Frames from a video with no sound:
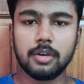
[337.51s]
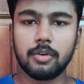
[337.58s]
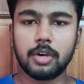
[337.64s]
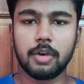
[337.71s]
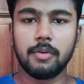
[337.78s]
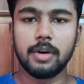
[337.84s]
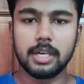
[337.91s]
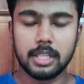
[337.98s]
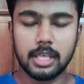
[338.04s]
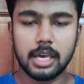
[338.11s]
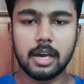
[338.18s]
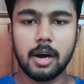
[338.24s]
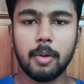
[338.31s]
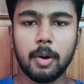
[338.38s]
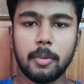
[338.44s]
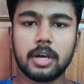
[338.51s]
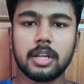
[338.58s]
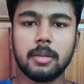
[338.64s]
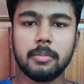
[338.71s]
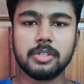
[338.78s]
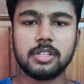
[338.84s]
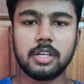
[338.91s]
ஓகேவா இதே காம்போவில் பார்க்குறது
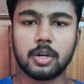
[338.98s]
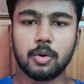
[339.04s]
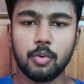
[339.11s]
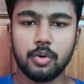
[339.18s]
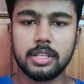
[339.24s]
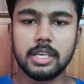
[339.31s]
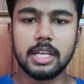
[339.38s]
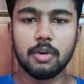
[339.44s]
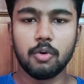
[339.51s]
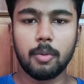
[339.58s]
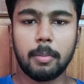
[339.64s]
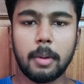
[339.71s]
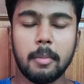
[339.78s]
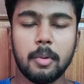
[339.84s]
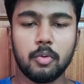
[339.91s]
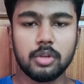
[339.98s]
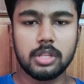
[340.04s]
தான் பெஸ்ட்டாக இருக்கும் ஒரு தீரி ஒரு ப்ராப்ளம் ஒரு